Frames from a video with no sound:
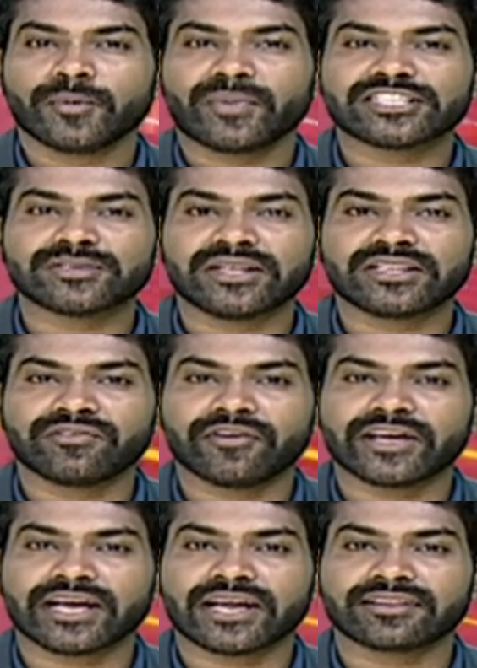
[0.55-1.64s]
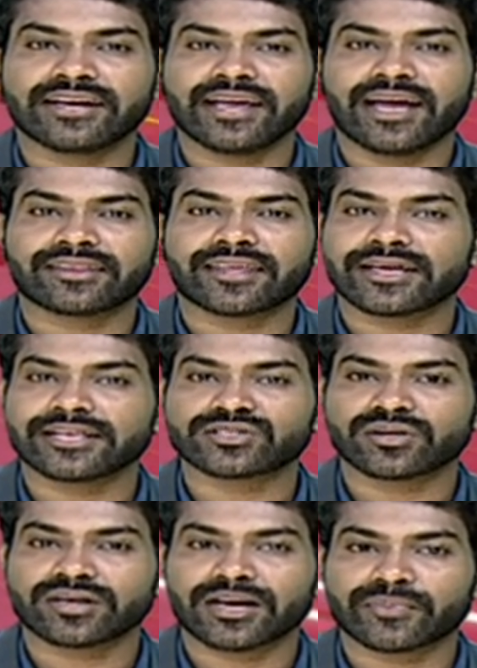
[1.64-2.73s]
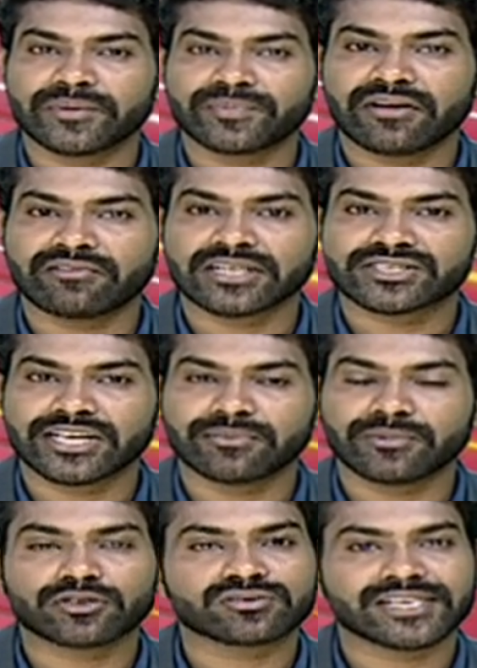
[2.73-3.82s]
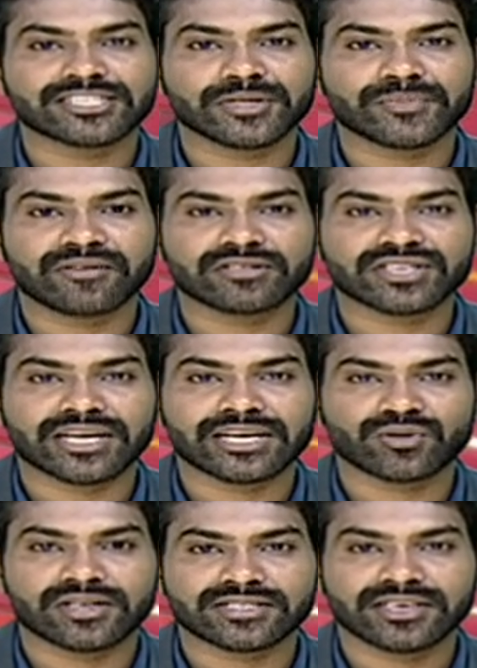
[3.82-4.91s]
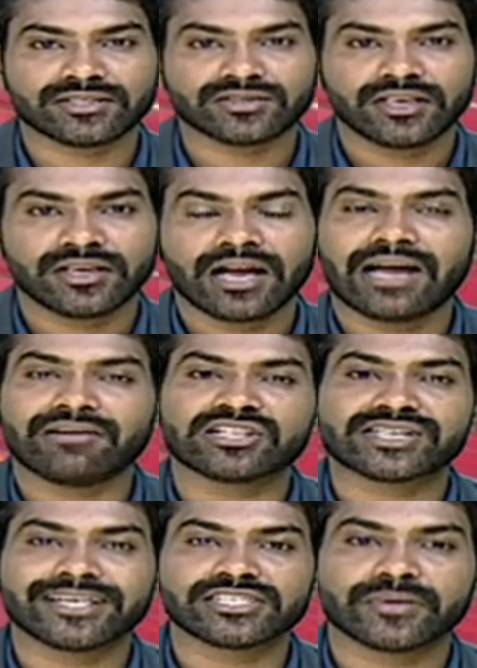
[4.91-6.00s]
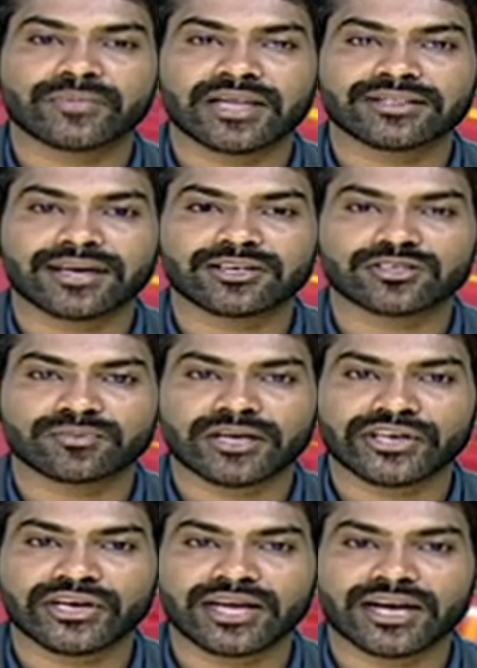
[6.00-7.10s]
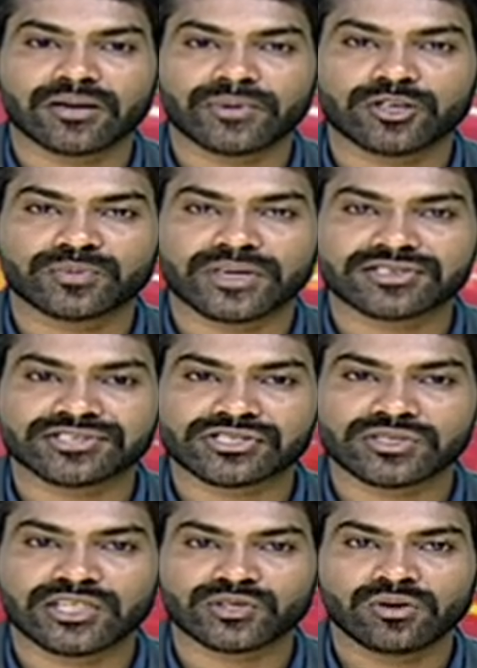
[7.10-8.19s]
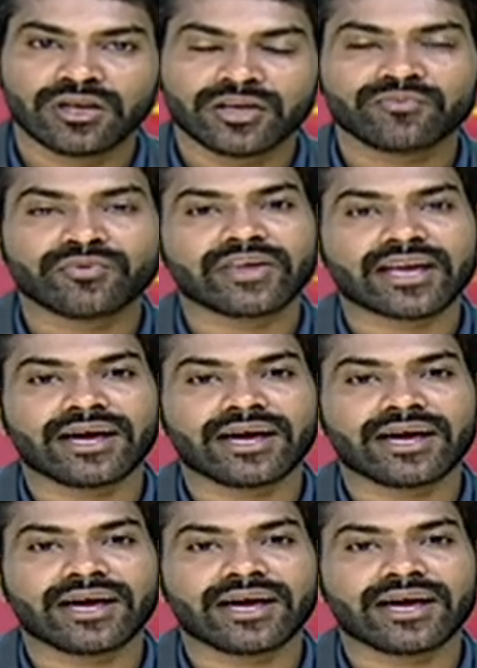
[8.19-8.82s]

మాజీ మంత్రి వివేకానంద రెడ్డి హత్య కేసులో కడప ఎంపీ అవినాష్ రెడ్డి మరోసారి సీబీఐ విచారణకు హాజరయ్యారు అవినాష్ రెడ్డిని సీబీఐ అధికారులు సుమారు ఏడు గంటల పాటు ప్రశ్నించనున్నారు వివేక